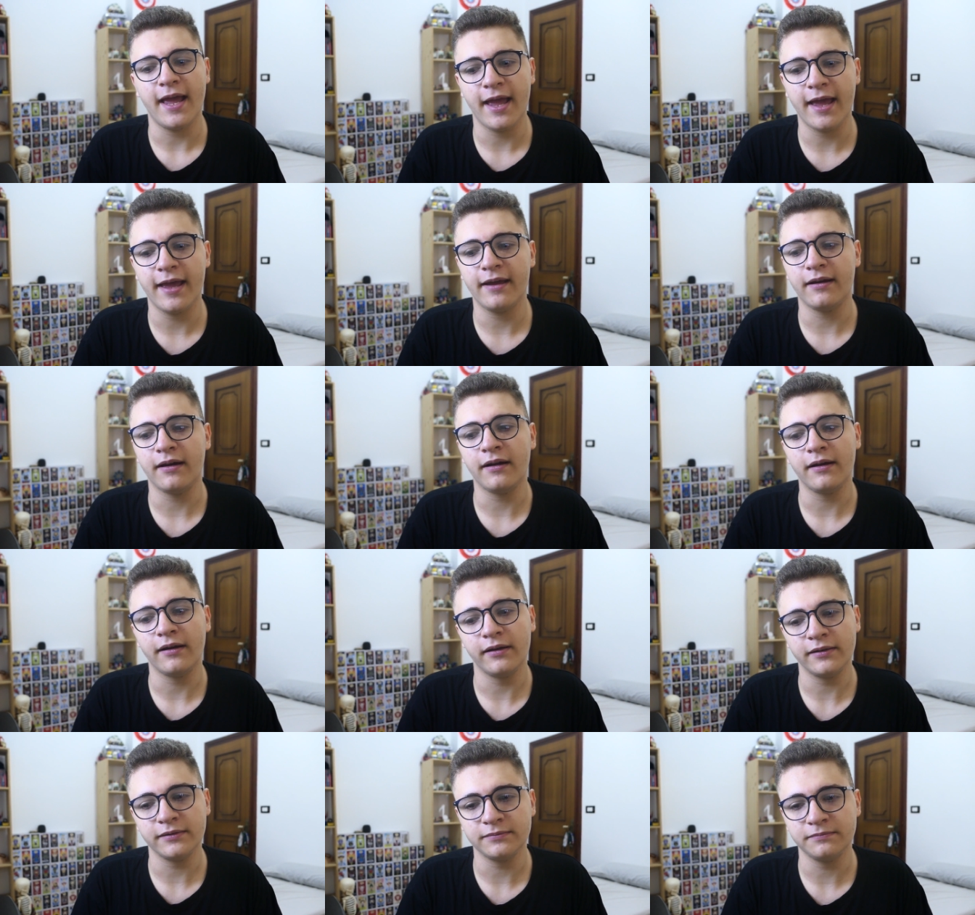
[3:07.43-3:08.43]
e
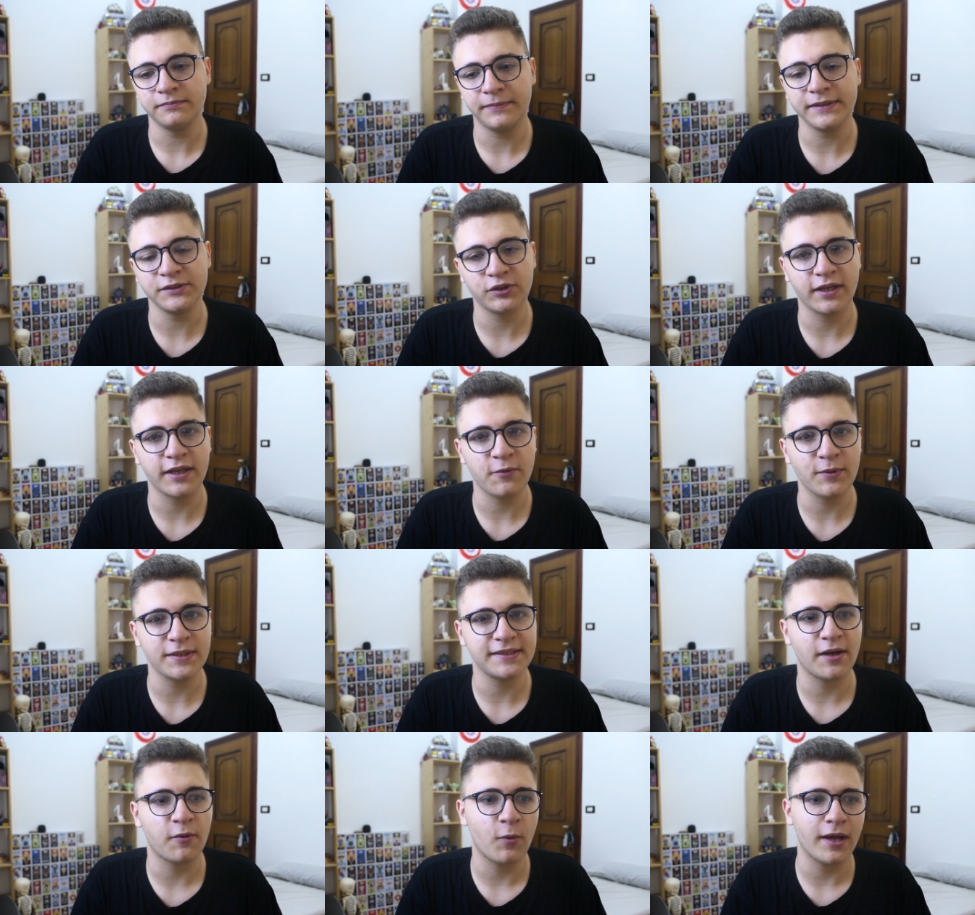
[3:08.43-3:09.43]
eh, penso che in
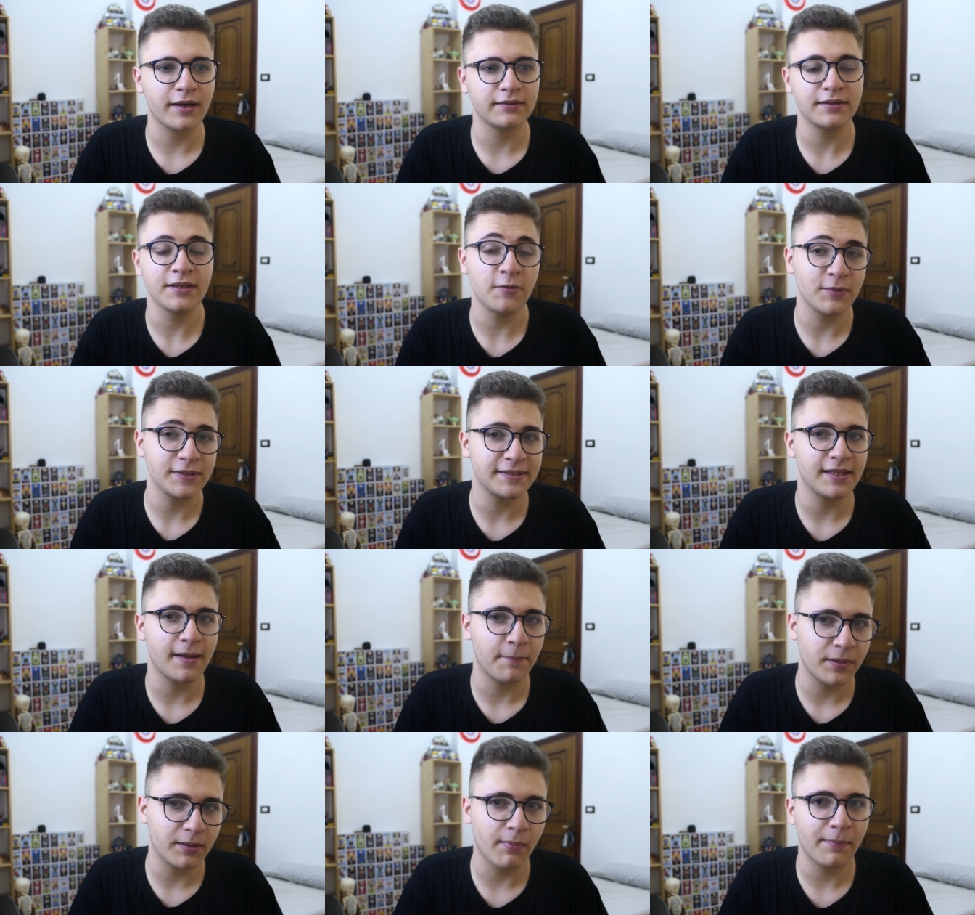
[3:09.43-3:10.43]
questa, quart- in
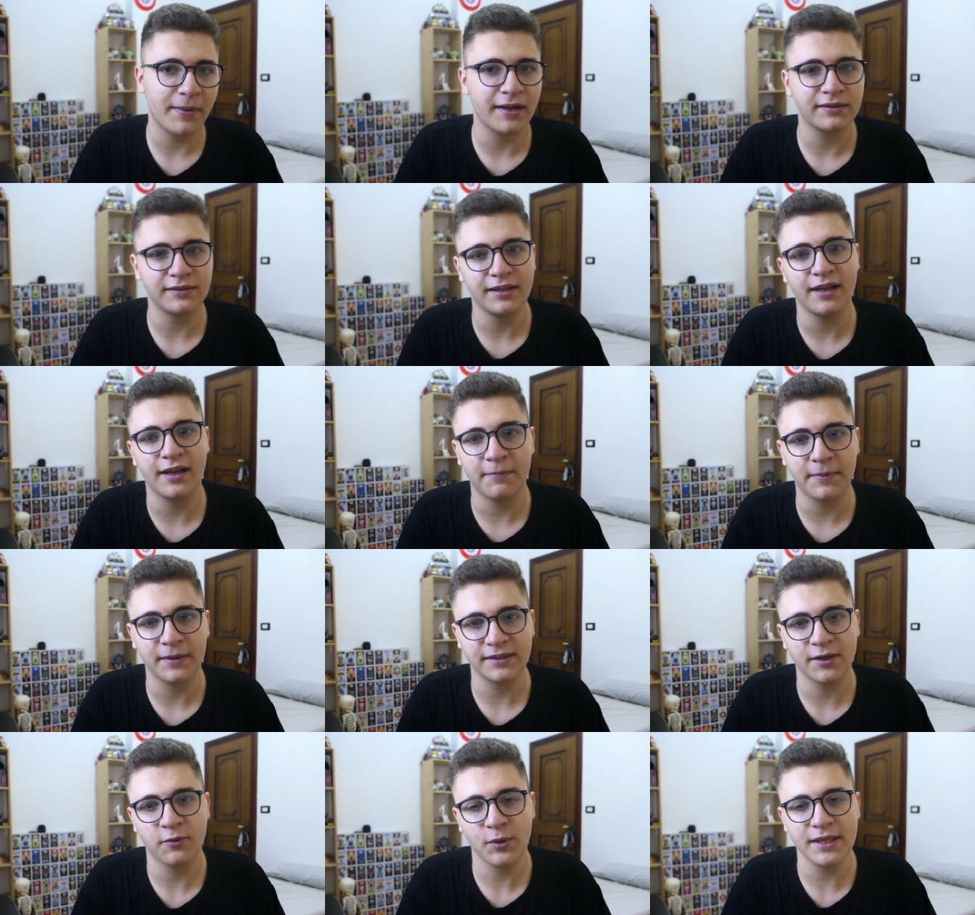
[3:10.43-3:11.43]
questa, prima parte della
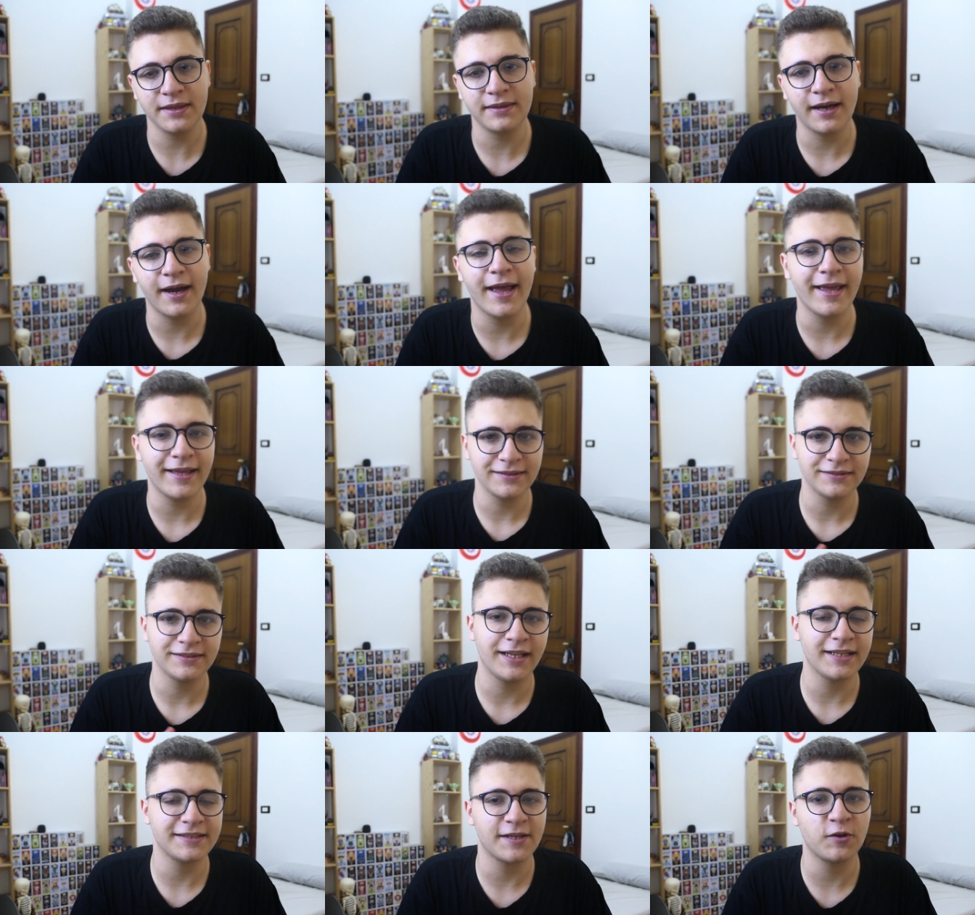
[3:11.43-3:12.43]
parte quinta e
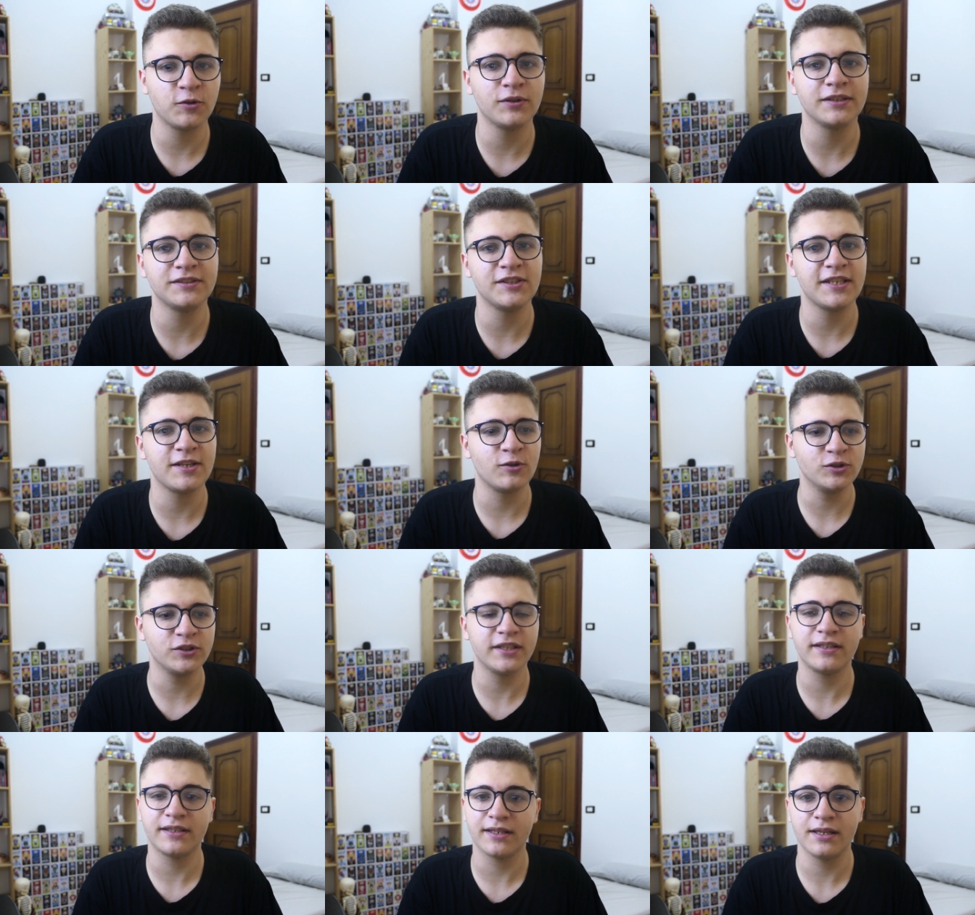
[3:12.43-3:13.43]
nella seconda ci si
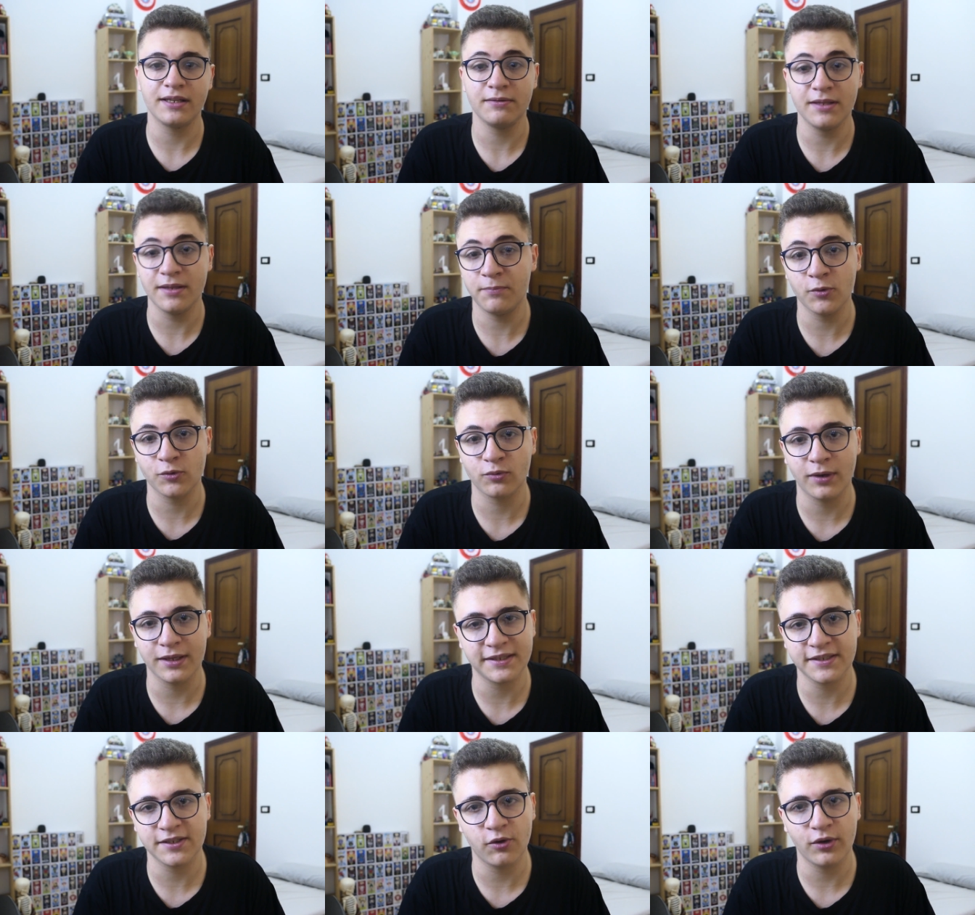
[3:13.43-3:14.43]
concentri di più
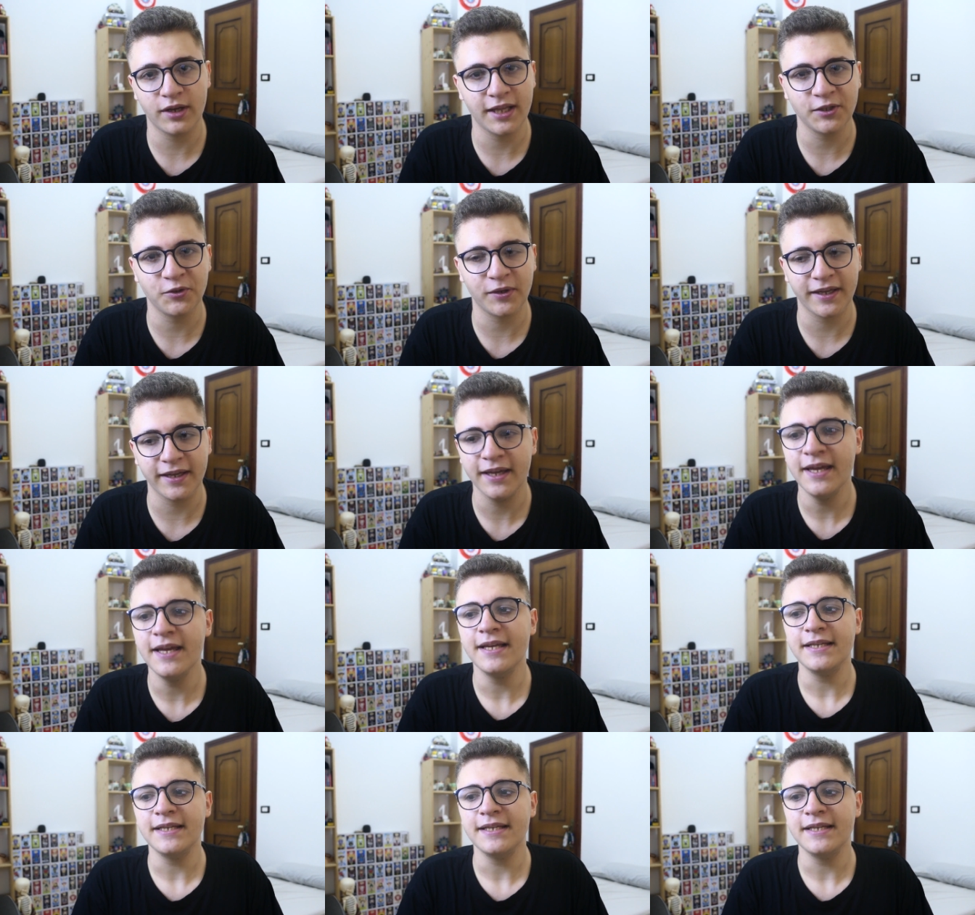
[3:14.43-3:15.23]
sull'azione, dato che